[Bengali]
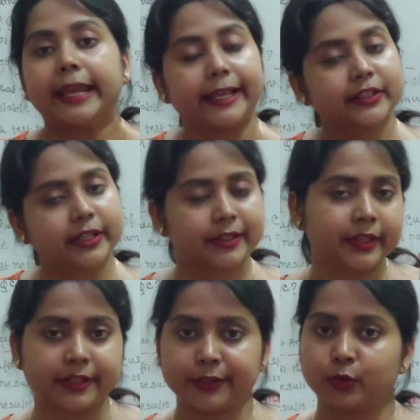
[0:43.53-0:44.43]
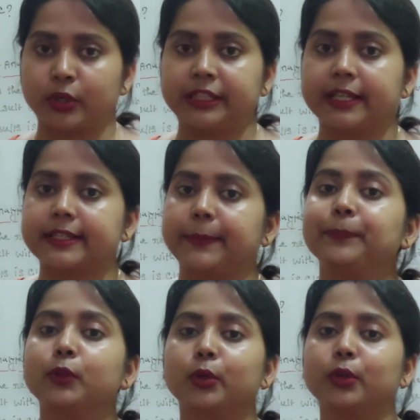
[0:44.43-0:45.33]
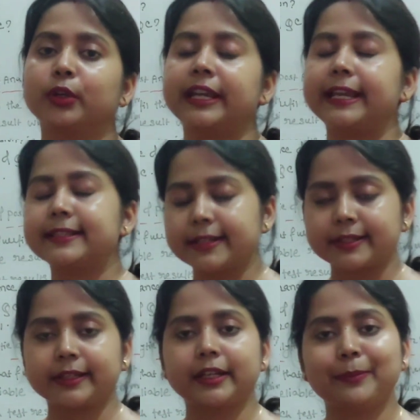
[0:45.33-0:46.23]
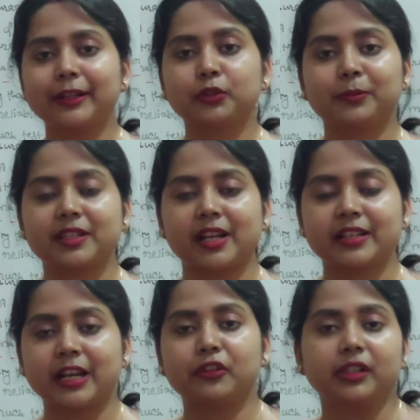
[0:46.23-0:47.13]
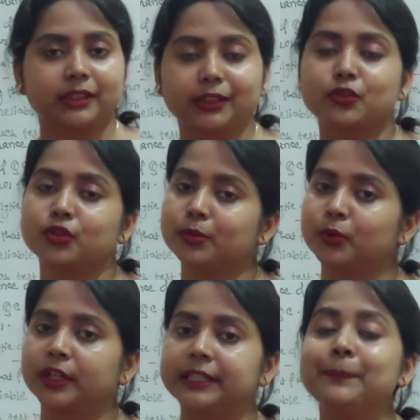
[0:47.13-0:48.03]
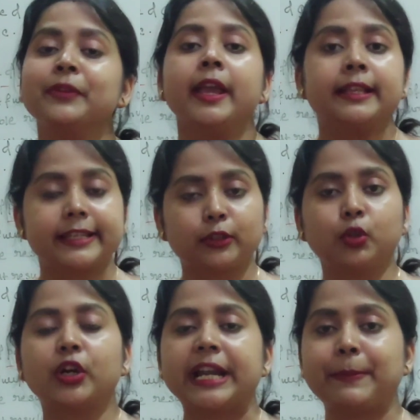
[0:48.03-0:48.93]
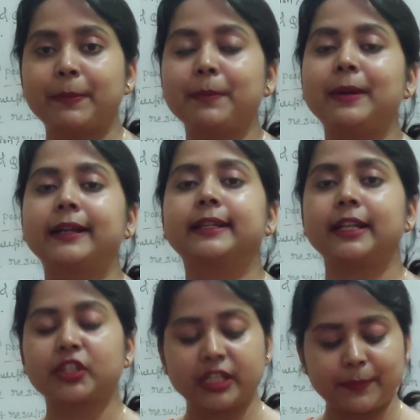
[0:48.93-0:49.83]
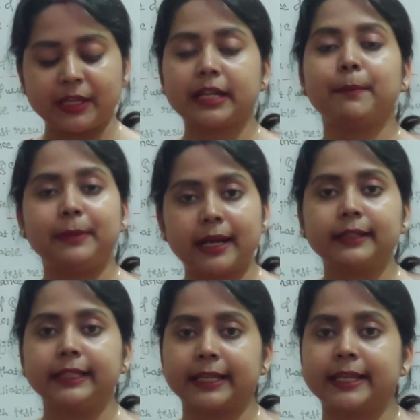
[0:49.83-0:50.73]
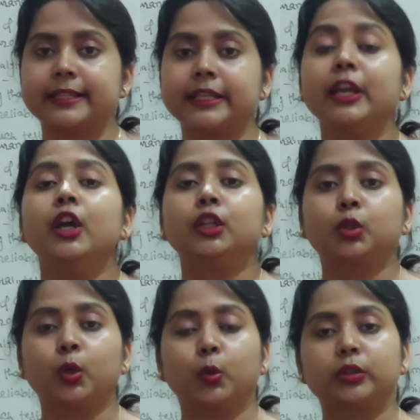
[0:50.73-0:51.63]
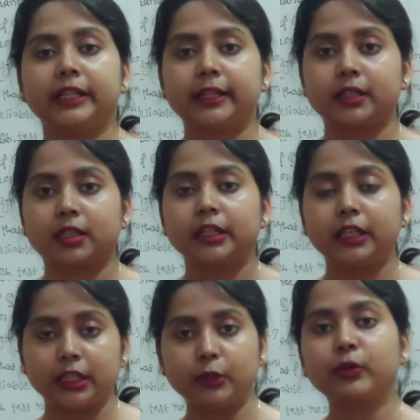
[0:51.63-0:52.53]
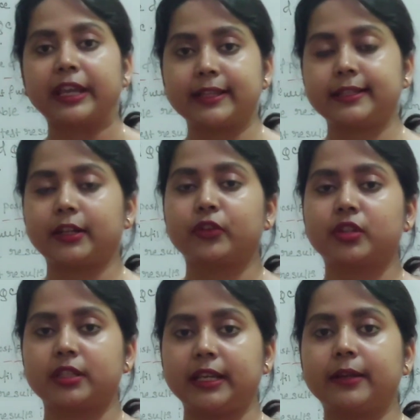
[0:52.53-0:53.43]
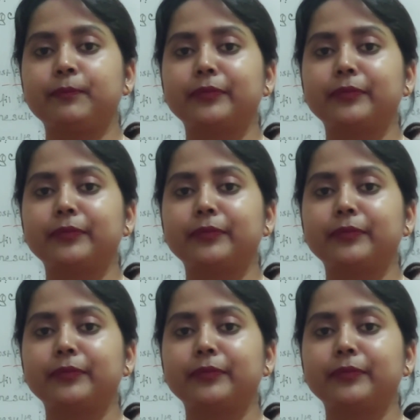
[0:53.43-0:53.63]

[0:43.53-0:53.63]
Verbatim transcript: এজ রেস্ট্রিক্টেড করে দিয়েছে তো এজ রেস্ট্রিক্টেড মানে তোমরা যারা জানো না তাদের জন্য বলে দিই থাকি যেহেতু ওখানে বেবির ব্লাড কালেকশানে আমি এখানে ব্লাড দেখিয়েছি তো ওদের ইউকে যেটা হচ্ছে যে